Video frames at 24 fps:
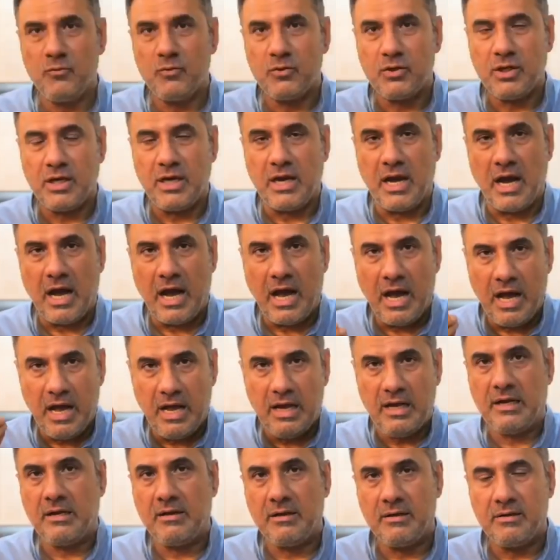उसके
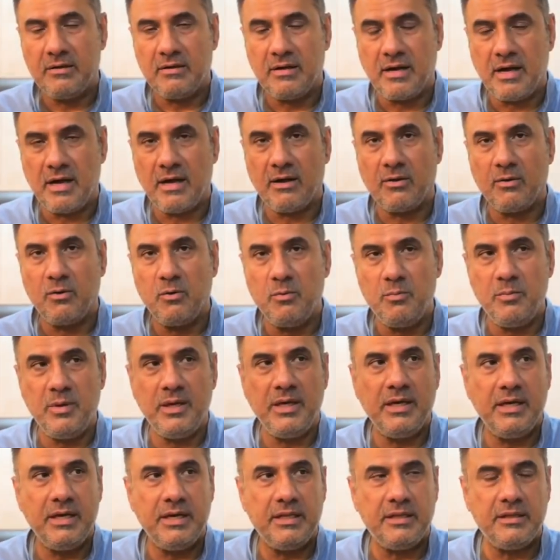आँख आँखों
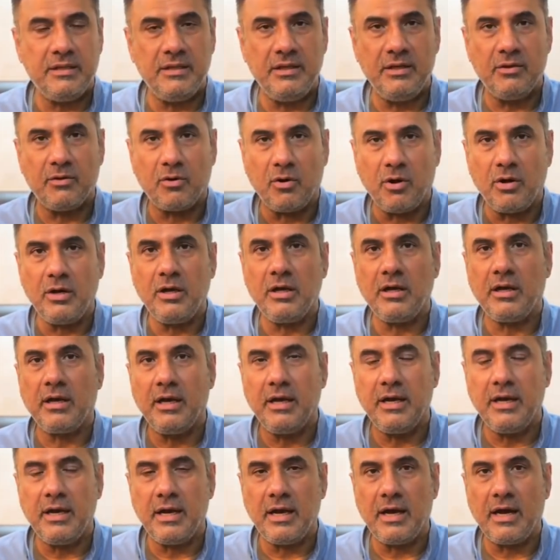में इतनी रौनक
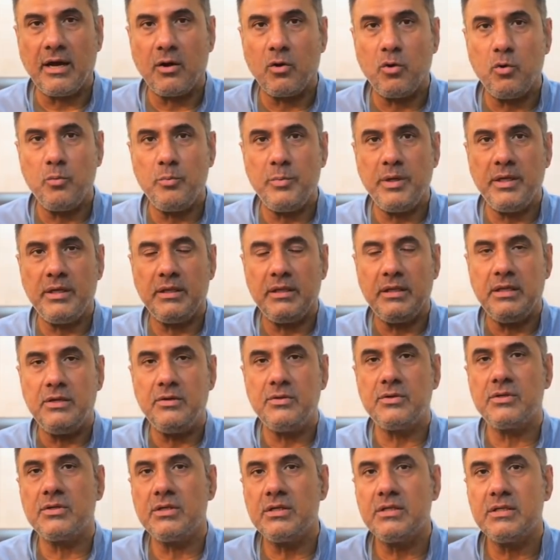है आँखों में इतनी
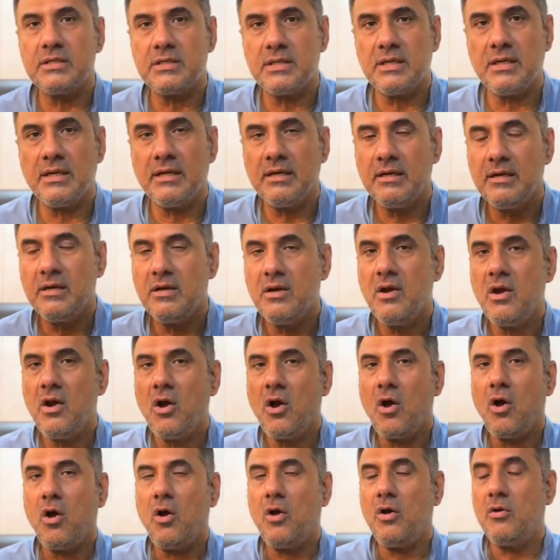इनोसेंस है
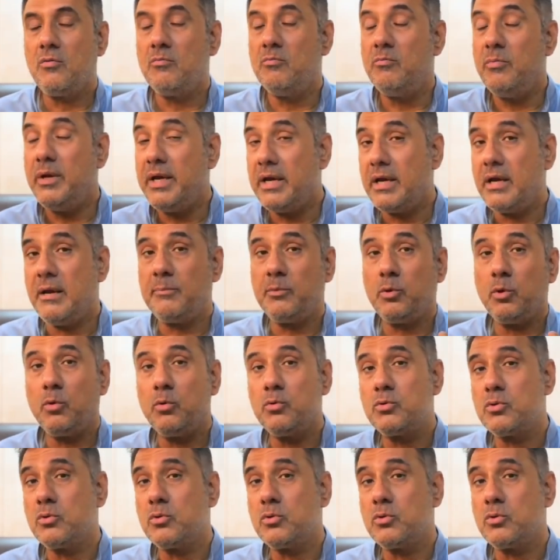और मेकअप तो